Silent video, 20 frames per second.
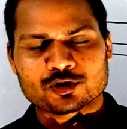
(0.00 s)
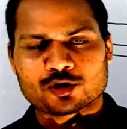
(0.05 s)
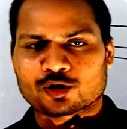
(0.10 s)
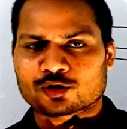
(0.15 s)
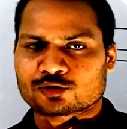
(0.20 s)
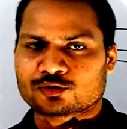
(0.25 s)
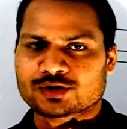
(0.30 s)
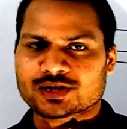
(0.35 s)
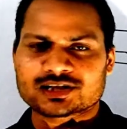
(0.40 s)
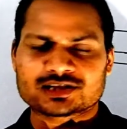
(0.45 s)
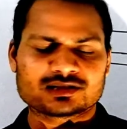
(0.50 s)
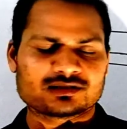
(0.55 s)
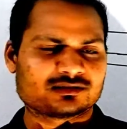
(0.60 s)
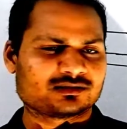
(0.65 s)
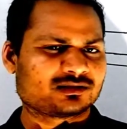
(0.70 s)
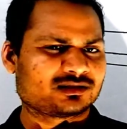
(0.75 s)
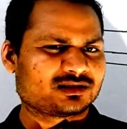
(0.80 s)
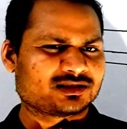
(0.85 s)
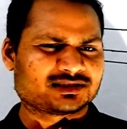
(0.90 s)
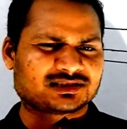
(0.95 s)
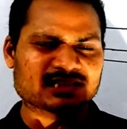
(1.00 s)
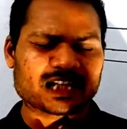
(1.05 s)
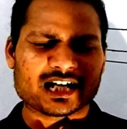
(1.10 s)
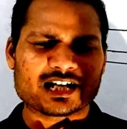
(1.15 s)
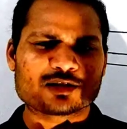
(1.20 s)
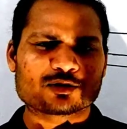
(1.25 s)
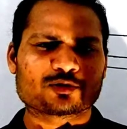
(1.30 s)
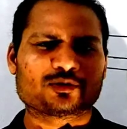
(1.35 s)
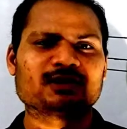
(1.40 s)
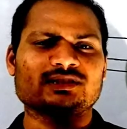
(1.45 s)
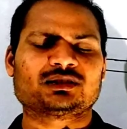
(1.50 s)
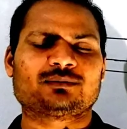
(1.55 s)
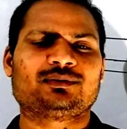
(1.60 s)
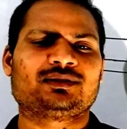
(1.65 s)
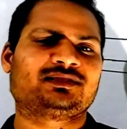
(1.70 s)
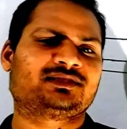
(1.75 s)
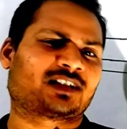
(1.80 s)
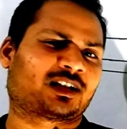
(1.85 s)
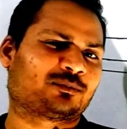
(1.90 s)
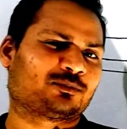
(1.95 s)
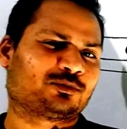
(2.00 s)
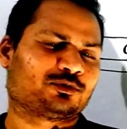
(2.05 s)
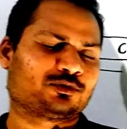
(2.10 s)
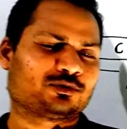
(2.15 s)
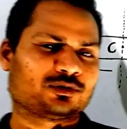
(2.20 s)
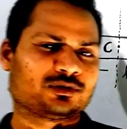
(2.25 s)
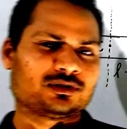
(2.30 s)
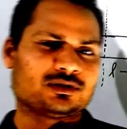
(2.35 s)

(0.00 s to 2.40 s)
और रोटेशन चाहे कोई सा भी एग्जाम हो